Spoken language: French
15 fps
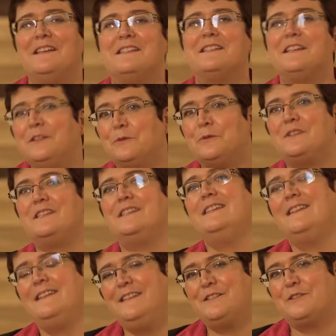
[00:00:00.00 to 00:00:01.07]
c'est aussi
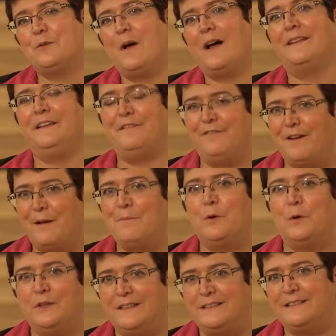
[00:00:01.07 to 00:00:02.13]
l'histoire des femmes
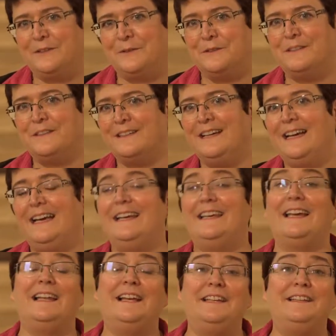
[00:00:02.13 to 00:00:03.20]
protestantes.
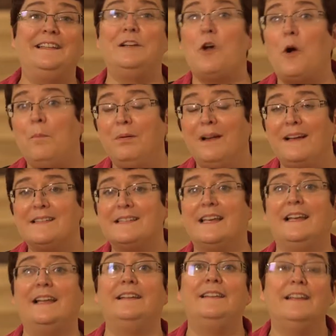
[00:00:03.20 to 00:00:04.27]
Quelle a été leur place,
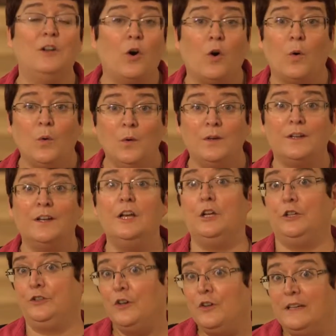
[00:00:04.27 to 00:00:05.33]
quel a été leur rôle
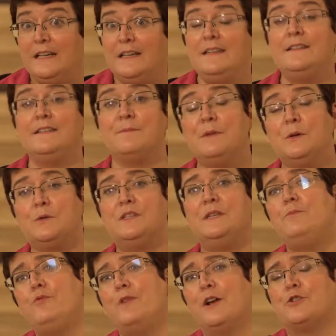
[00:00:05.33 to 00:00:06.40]
dans l'Église, mais
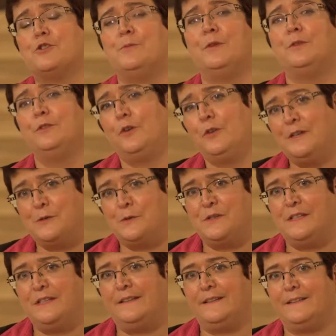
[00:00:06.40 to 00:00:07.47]
aussi plus largement dans les
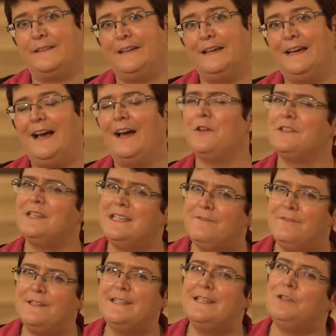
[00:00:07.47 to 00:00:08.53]
sociétés. Alors c'est
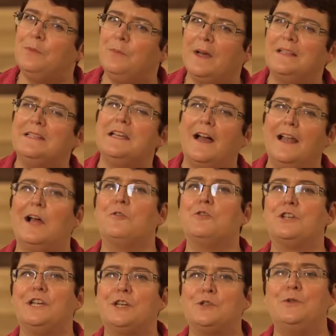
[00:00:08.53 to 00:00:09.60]
difficile de partir à la
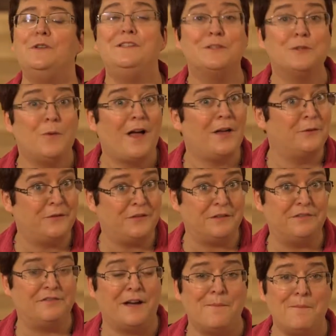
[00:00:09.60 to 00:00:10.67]
recherche de l'histoire de ces
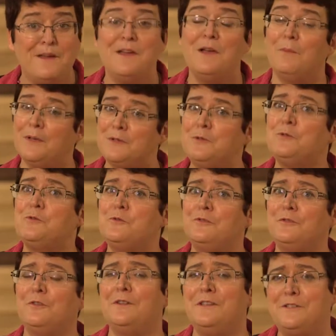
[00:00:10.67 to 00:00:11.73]
femmes, parce que
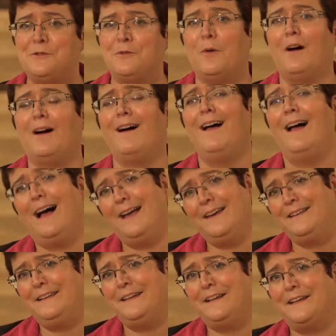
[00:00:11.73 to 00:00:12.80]
souvent l'histoire a
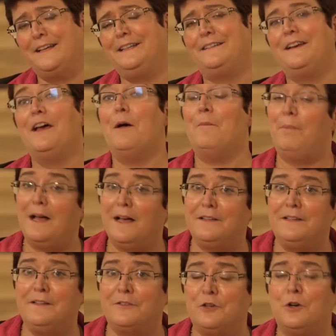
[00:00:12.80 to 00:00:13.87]
été écrite par
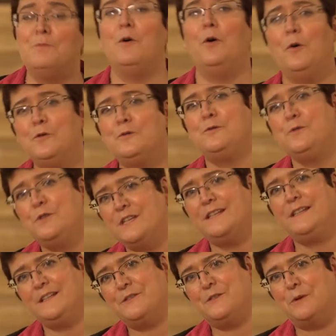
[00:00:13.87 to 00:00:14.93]
des hommes, au sujet
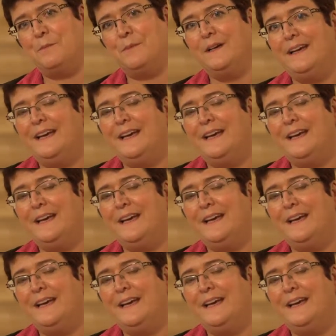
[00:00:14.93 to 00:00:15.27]
des hommes.